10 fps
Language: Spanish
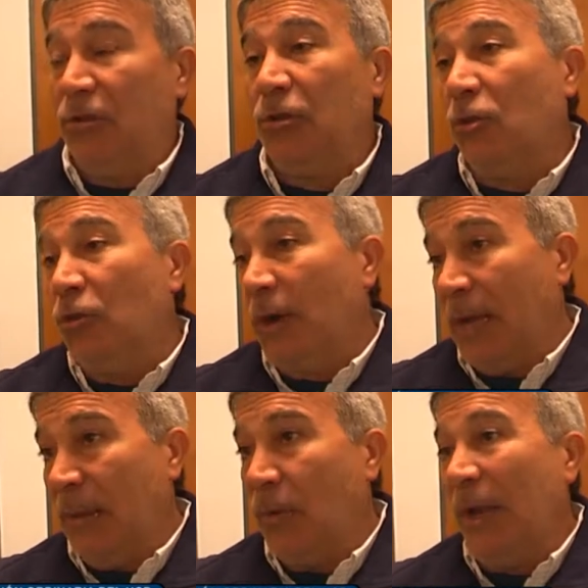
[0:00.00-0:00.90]
Nosotros no
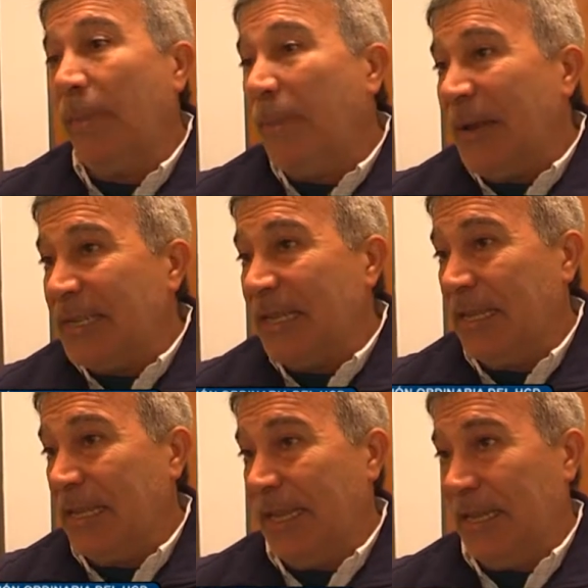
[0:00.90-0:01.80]
queremos, la
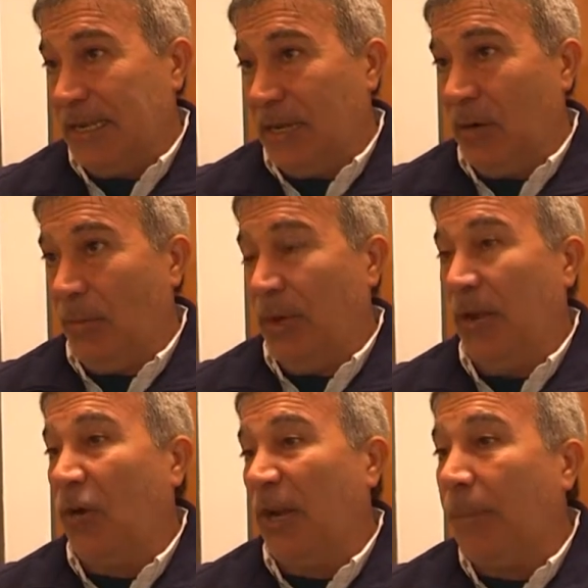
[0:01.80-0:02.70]
empresa tiene que hacerlo porque
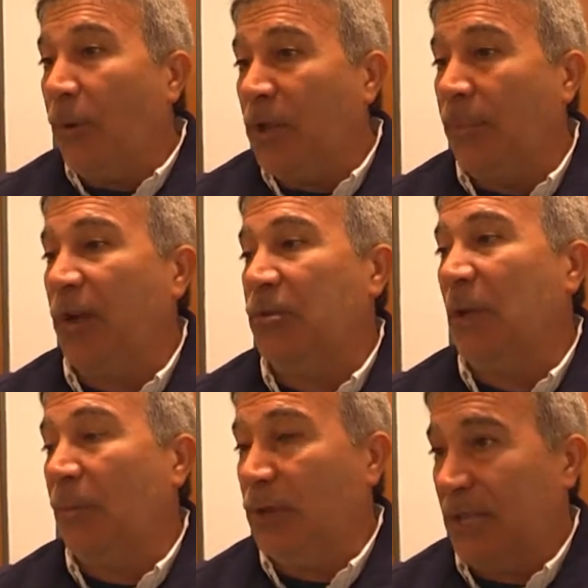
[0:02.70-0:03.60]
corresponde, porque es
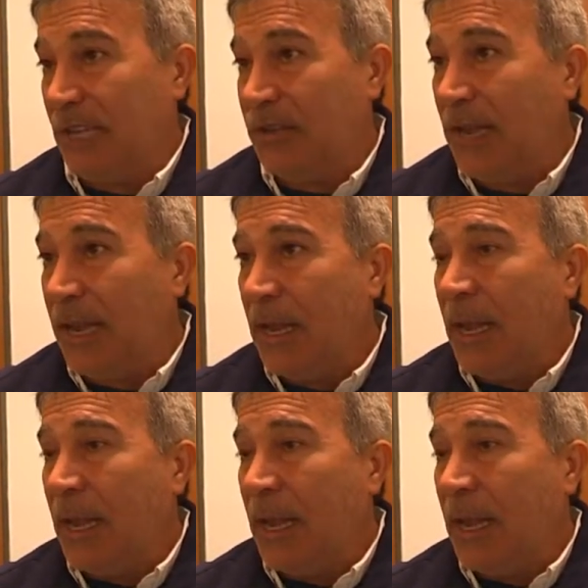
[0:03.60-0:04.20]
una multinacional